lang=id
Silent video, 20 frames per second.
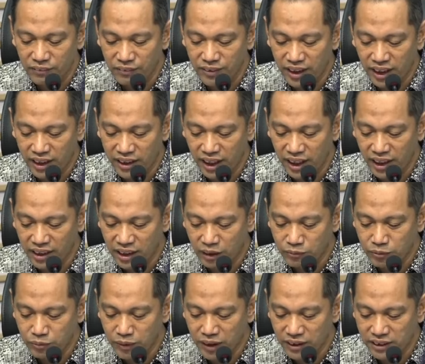di wilayah
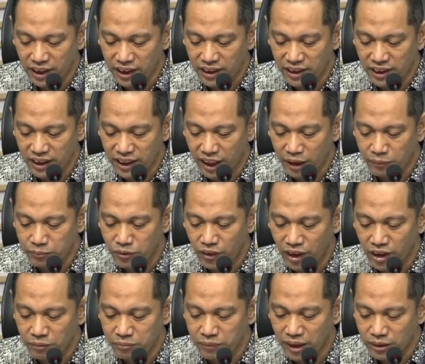Kabupaten
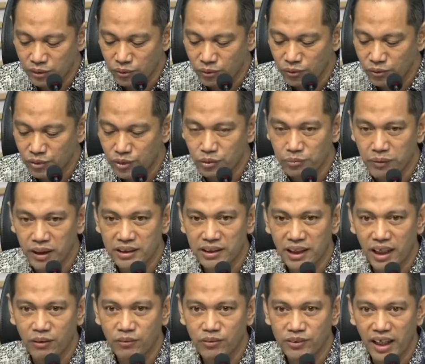Labuhan Batu,
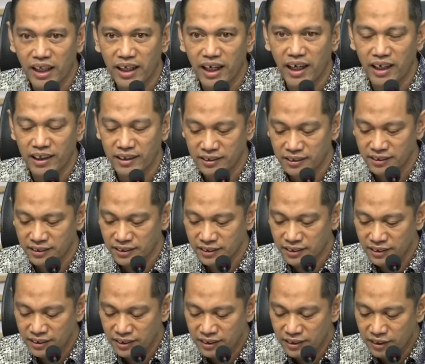Sumatera Utara.
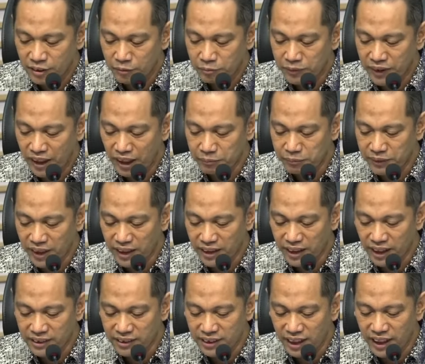Pihak-pihak
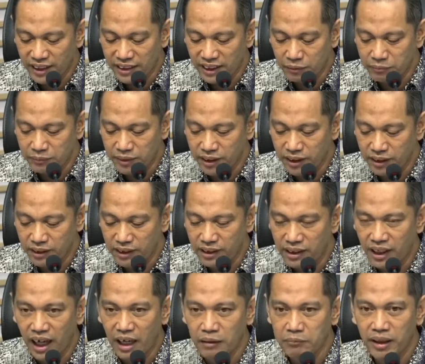yang telah kami
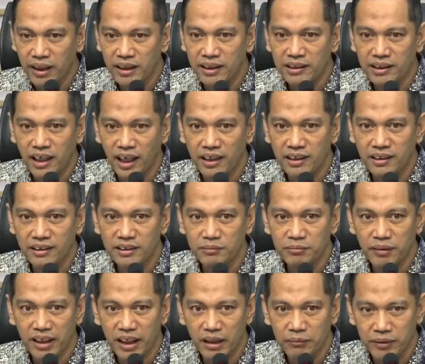amankan
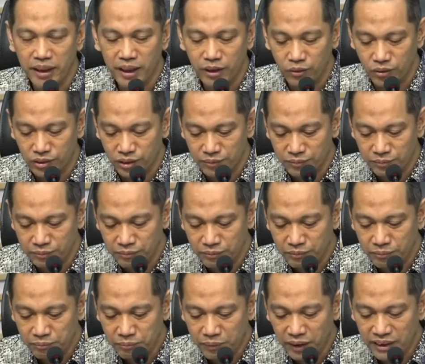sebagai berikut.
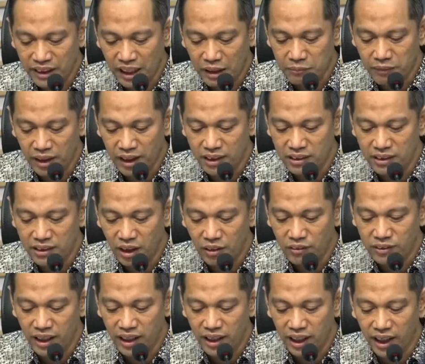Pertama,
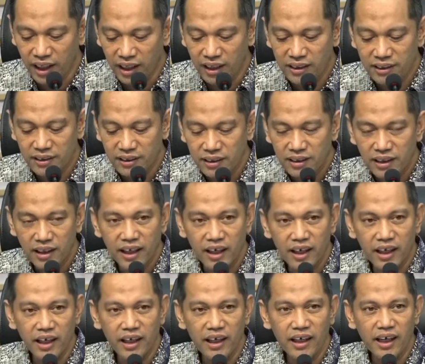saudara
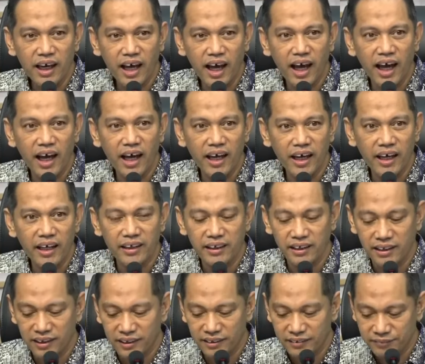EAR,
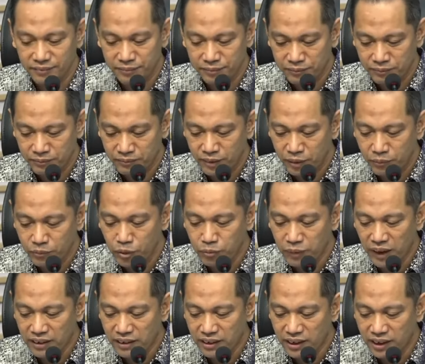
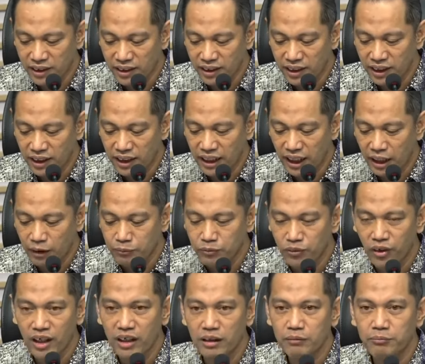Bupati
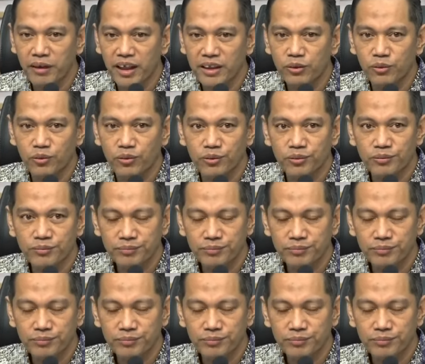Labuhan Batu.